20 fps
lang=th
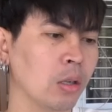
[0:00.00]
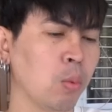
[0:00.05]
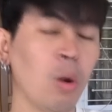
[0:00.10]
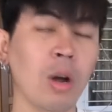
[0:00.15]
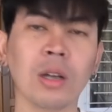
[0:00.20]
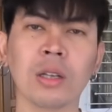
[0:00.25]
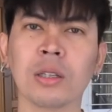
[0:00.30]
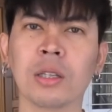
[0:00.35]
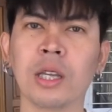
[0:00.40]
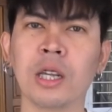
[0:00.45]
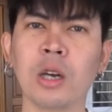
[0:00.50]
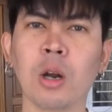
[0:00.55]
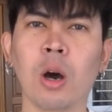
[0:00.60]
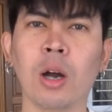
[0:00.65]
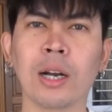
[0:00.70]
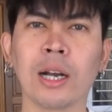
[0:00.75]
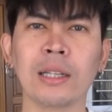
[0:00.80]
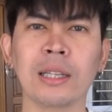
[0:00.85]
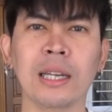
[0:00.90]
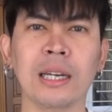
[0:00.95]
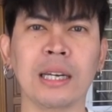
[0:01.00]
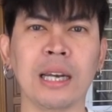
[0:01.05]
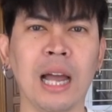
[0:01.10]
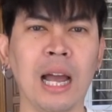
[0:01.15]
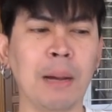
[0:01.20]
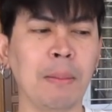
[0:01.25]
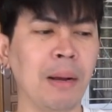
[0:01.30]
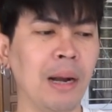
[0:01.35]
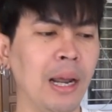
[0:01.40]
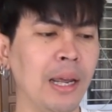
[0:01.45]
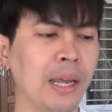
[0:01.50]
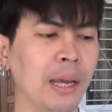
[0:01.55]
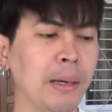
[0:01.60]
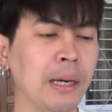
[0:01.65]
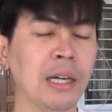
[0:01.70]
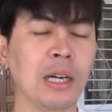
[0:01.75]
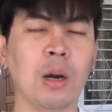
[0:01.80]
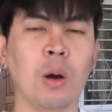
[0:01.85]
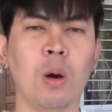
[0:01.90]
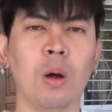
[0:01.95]
พวกที่นอนกระติกน้ำอะไรเงี้ย
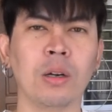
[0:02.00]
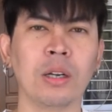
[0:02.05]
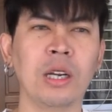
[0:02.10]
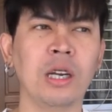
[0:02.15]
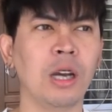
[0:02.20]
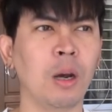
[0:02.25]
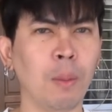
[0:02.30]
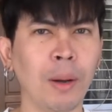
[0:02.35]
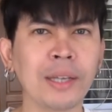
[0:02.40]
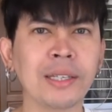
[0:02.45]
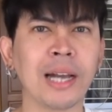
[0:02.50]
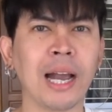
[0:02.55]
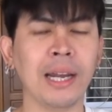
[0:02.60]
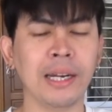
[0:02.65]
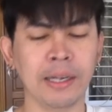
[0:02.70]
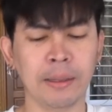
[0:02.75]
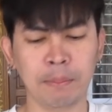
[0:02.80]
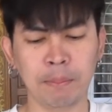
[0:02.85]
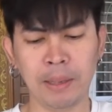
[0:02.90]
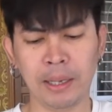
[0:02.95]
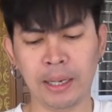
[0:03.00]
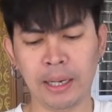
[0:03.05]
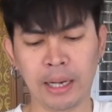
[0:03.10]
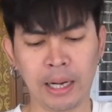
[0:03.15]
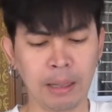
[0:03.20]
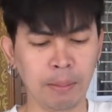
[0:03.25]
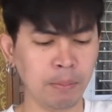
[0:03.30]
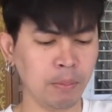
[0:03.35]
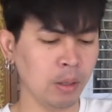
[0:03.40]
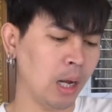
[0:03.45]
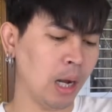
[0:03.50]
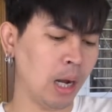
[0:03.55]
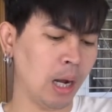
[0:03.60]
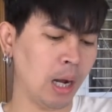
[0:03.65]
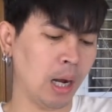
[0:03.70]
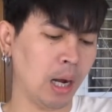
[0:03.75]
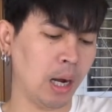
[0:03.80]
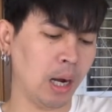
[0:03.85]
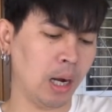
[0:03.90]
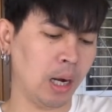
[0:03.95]
คือของที่เอาไว้ใช้จำเป็นนะครับ
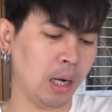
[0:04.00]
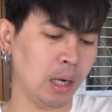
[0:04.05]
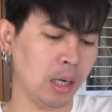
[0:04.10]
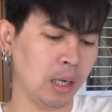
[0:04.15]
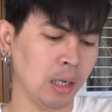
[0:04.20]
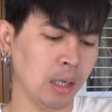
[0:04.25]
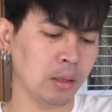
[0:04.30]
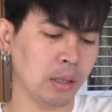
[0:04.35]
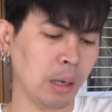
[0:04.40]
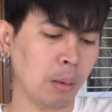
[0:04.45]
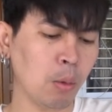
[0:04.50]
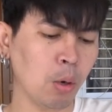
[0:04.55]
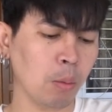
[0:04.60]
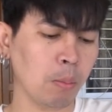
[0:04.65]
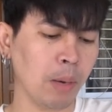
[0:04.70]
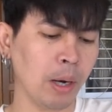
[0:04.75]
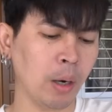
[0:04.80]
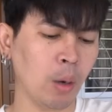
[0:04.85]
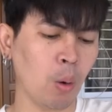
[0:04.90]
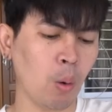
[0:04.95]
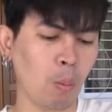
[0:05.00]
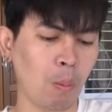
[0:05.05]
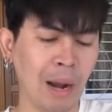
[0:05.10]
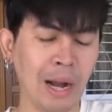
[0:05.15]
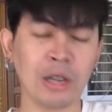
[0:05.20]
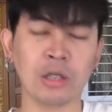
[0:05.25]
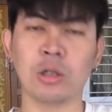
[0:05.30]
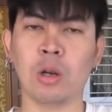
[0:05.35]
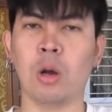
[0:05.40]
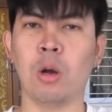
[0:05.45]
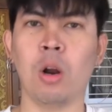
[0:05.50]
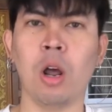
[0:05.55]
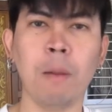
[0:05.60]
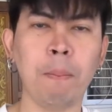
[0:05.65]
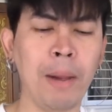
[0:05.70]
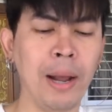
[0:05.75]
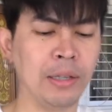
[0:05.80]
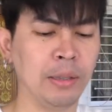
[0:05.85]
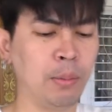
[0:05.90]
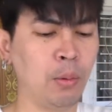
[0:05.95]
ทั้งหมดมัน
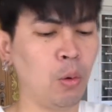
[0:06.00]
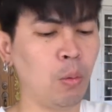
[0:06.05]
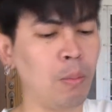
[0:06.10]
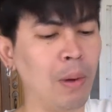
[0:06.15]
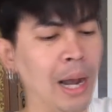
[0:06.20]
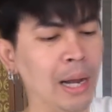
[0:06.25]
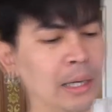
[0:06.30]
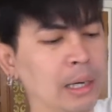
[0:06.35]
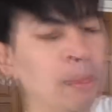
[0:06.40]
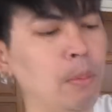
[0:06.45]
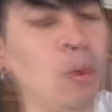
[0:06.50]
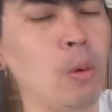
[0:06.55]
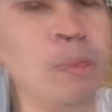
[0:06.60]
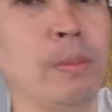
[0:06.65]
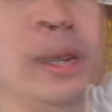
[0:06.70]
6,286 บาทครับผม